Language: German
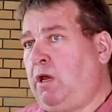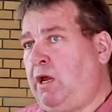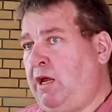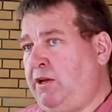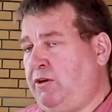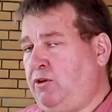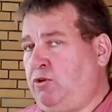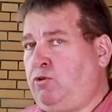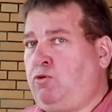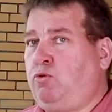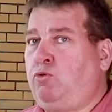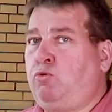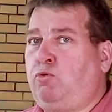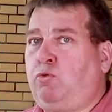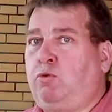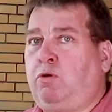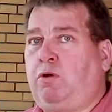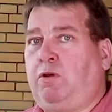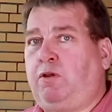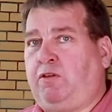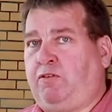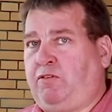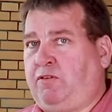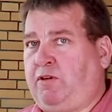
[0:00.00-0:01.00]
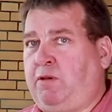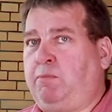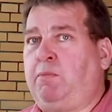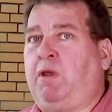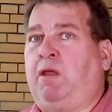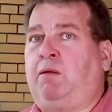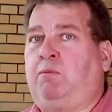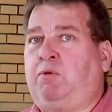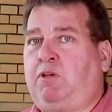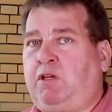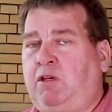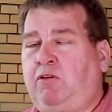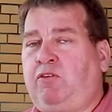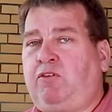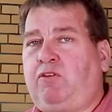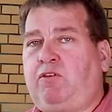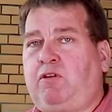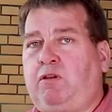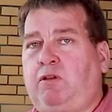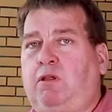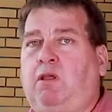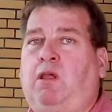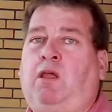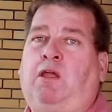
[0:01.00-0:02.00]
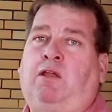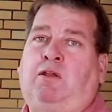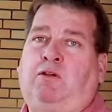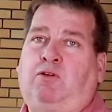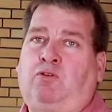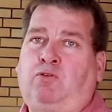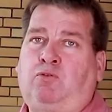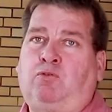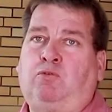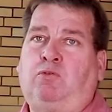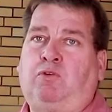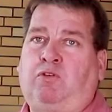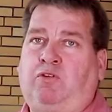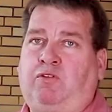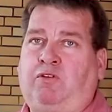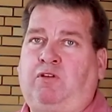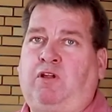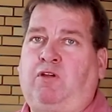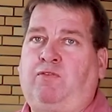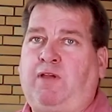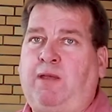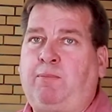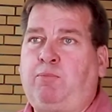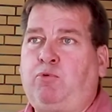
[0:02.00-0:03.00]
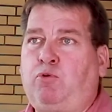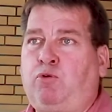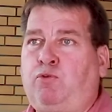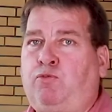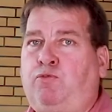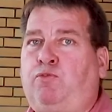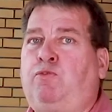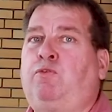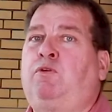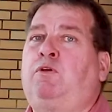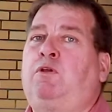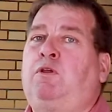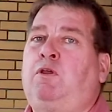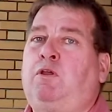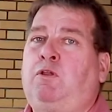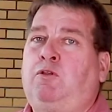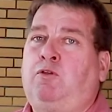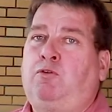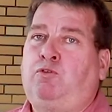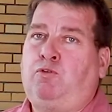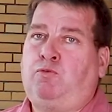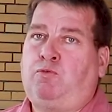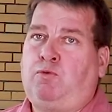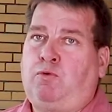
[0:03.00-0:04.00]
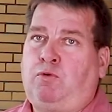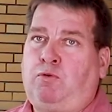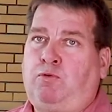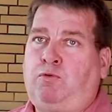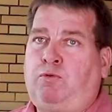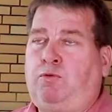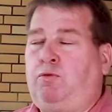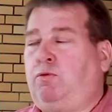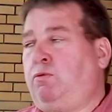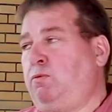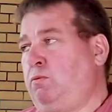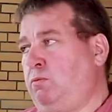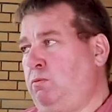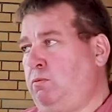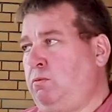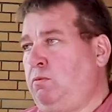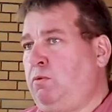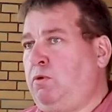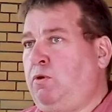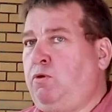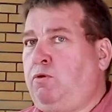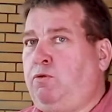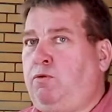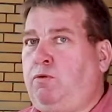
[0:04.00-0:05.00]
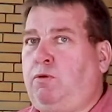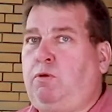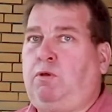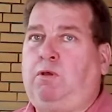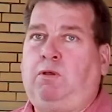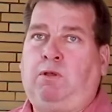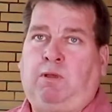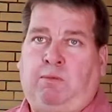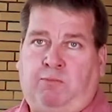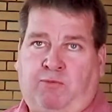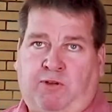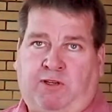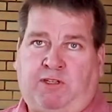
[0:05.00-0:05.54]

Eine Crew ist immer im Dienst, eine Crew ist auf Abruf, sowohl im